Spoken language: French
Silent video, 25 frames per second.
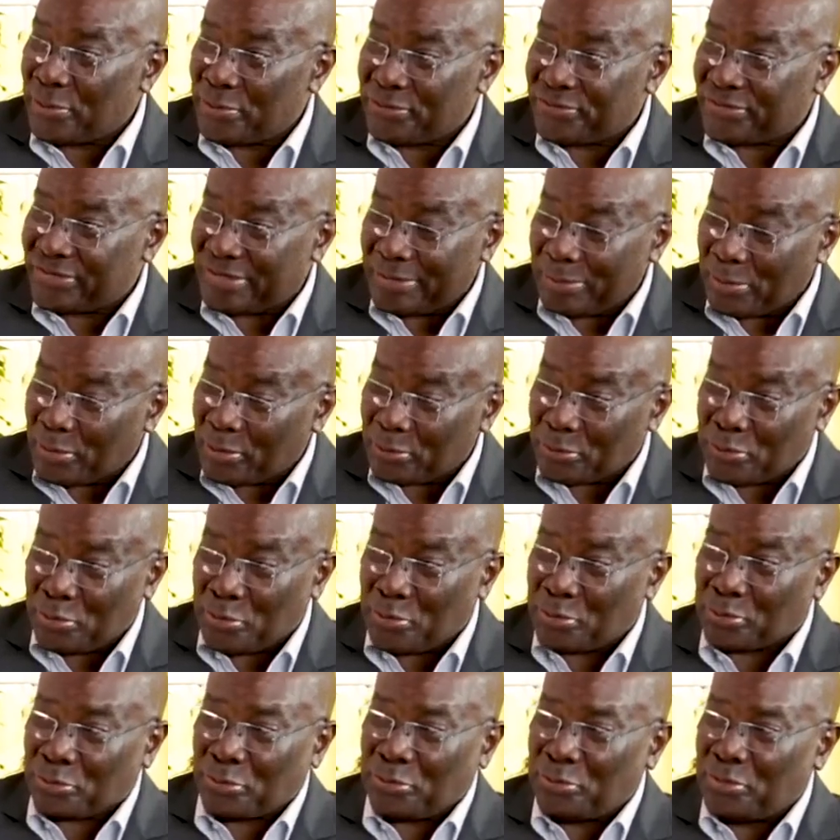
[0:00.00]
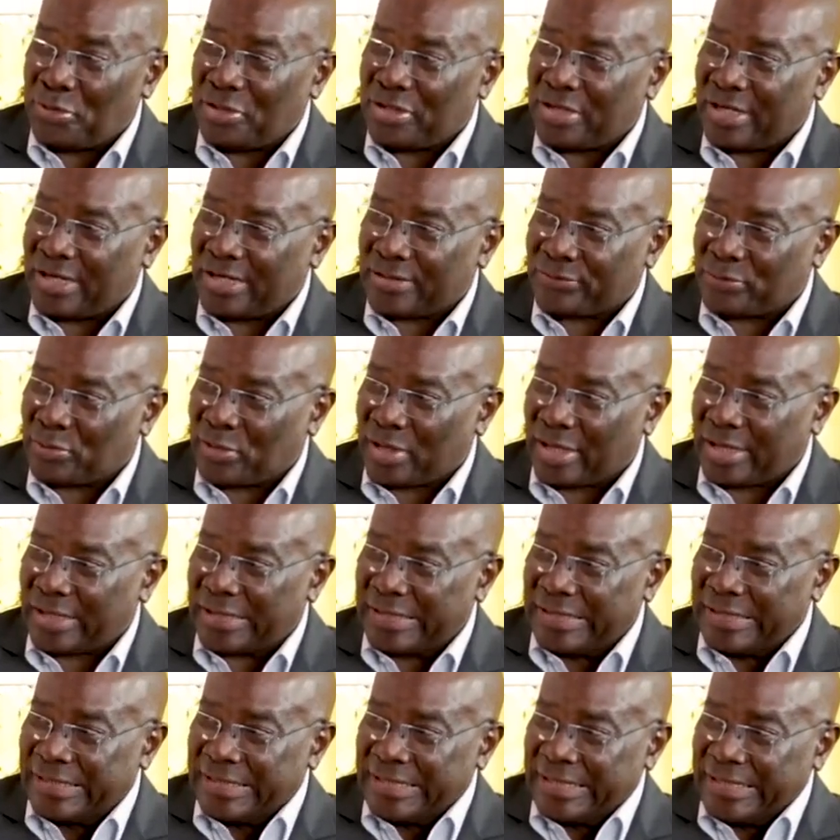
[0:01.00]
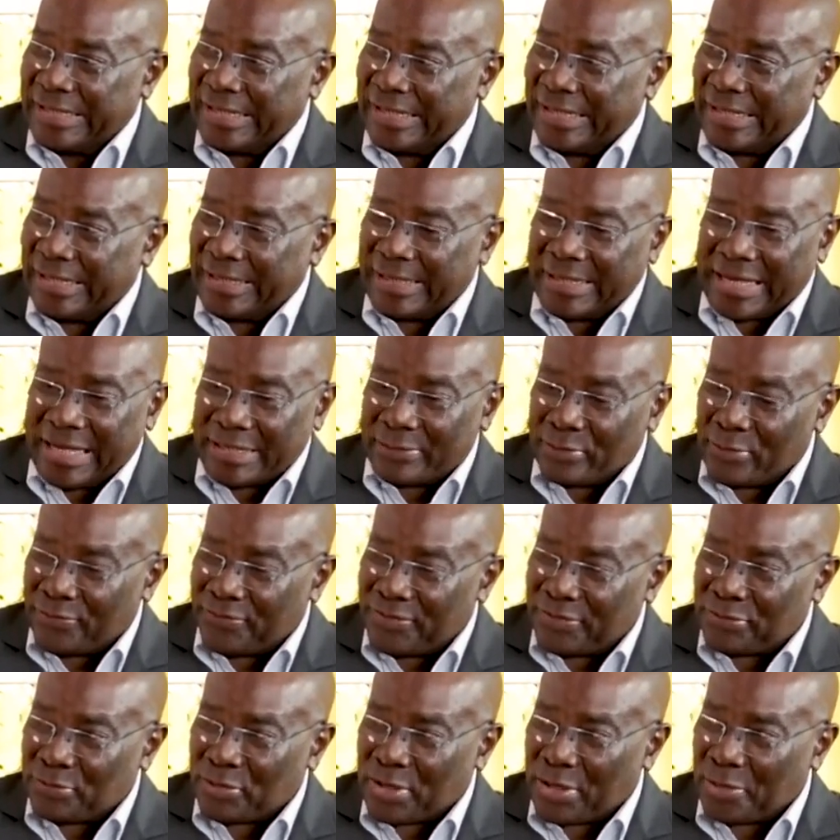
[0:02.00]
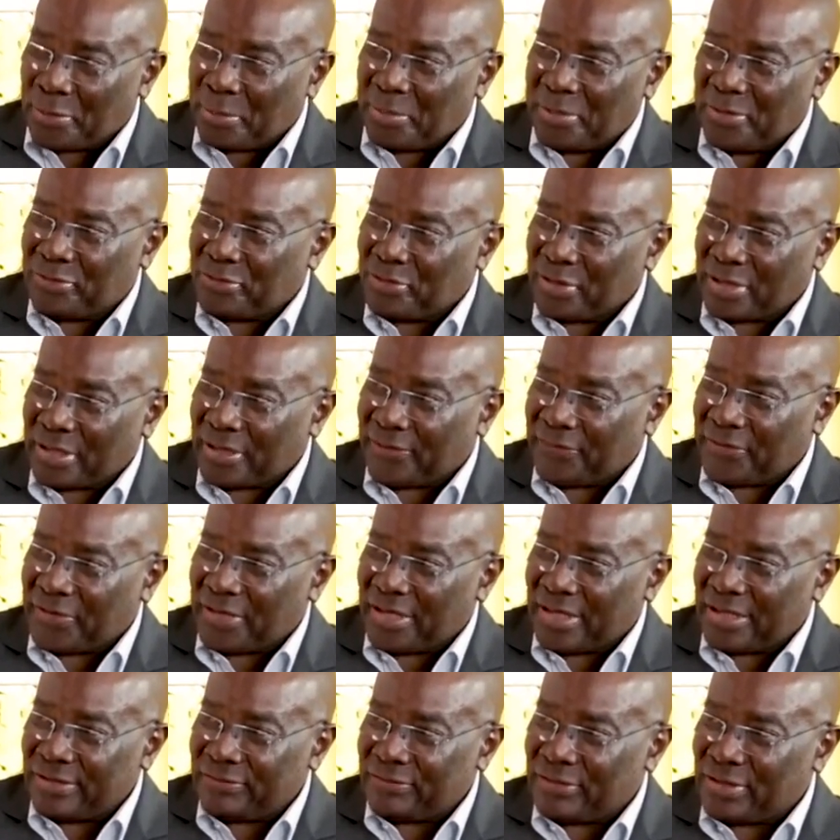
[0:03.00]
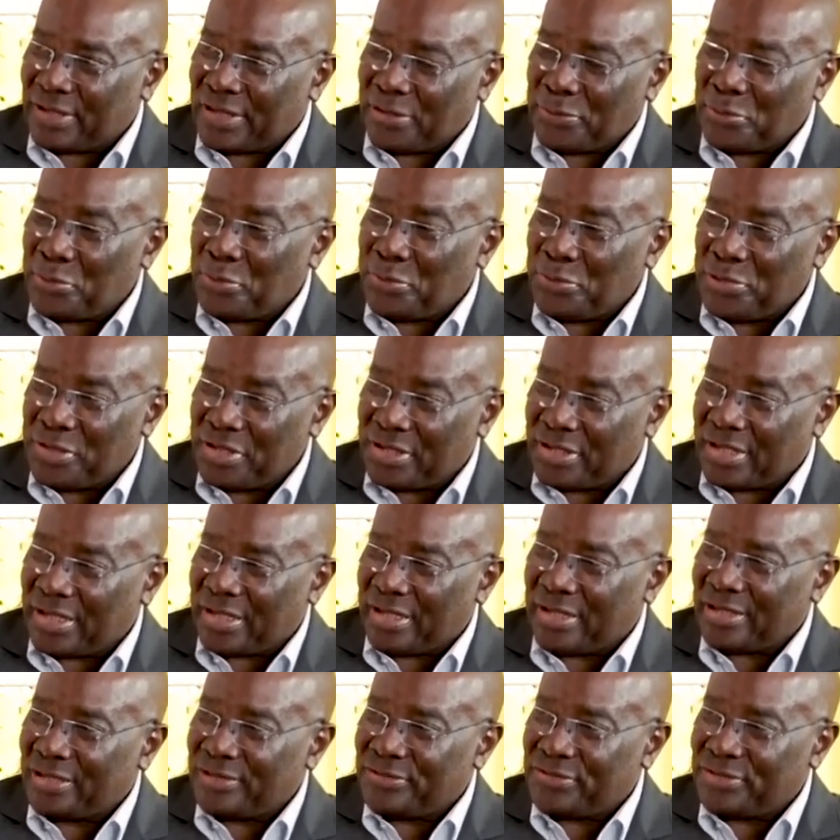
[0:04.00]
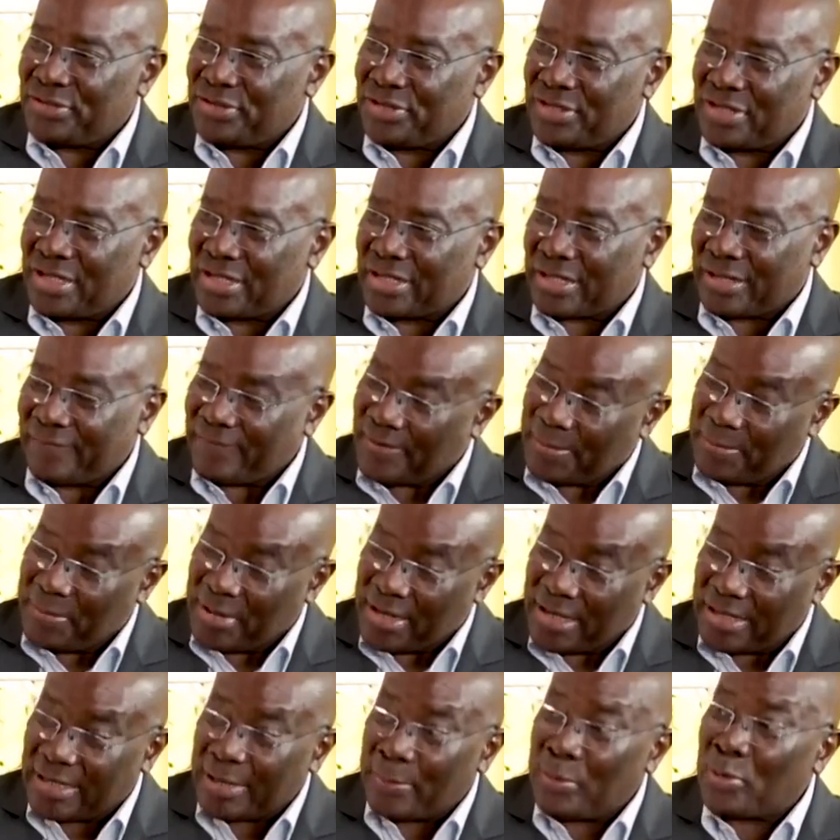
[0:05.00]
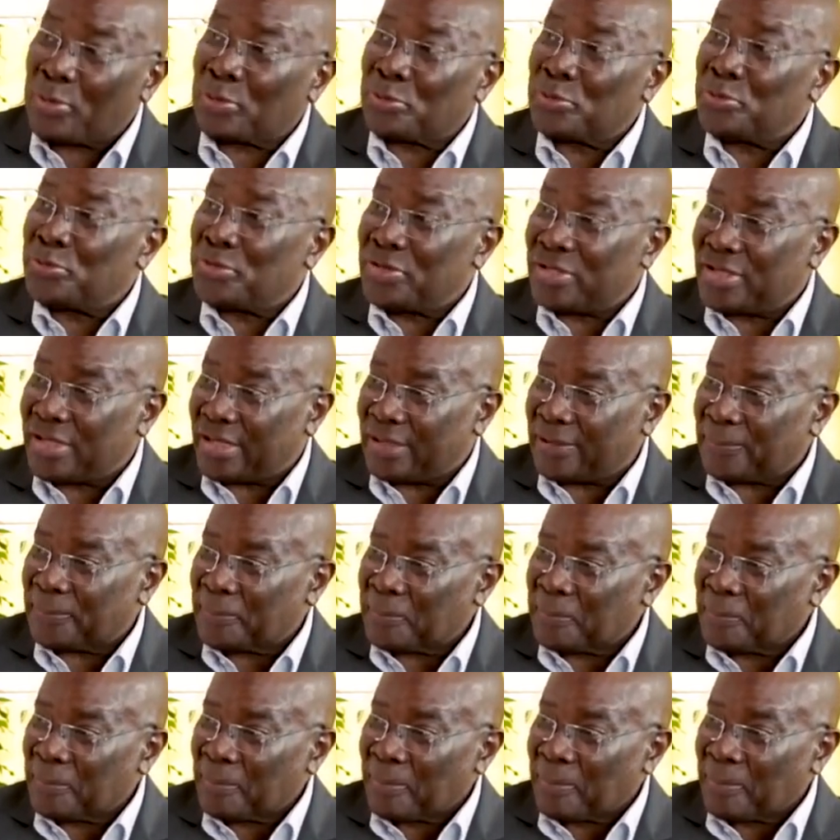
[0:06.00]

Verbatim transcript: qui est le ciment de notre unité nationale. Et la devise de la République centrafricaine, c'était unité, dignité, travail, mais il y a d'abord l'unité.